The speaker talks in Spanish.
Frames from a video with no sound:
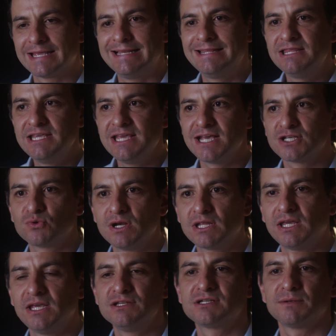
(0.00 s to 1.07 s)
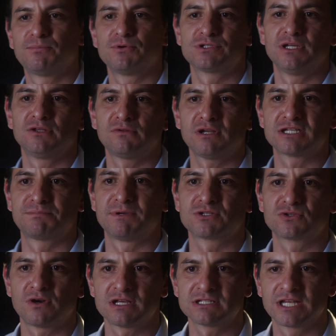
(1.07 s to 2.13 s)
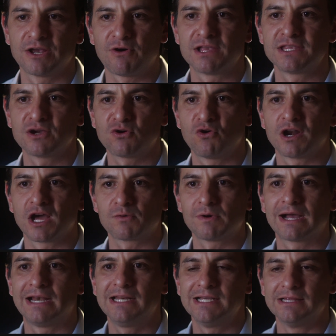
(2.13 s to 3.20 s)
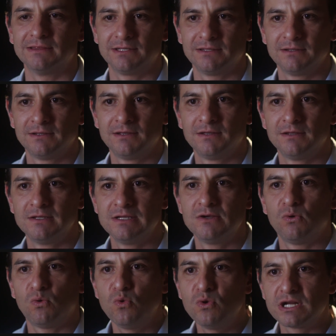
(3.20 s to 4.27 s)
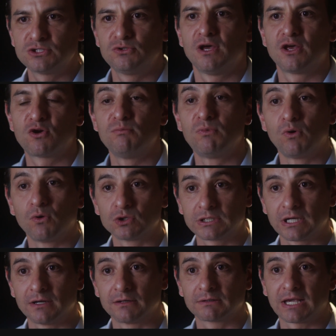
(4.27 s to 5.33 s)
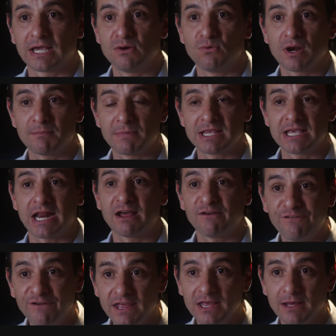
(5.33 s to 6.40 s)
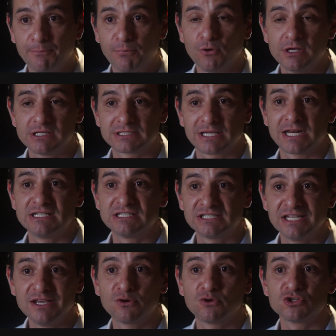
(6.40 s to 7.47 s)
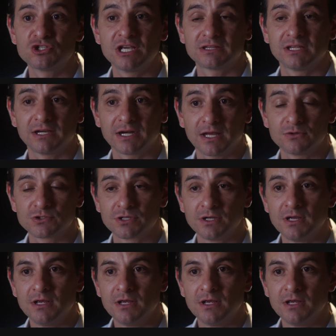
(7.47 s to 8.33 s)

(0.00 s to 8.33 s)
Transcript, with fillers: el 10 o el 15% de las personas se bañan con agua caliente una ciudad como Bogotá, que en una mañana fría puede estar en 5 o 7 grados,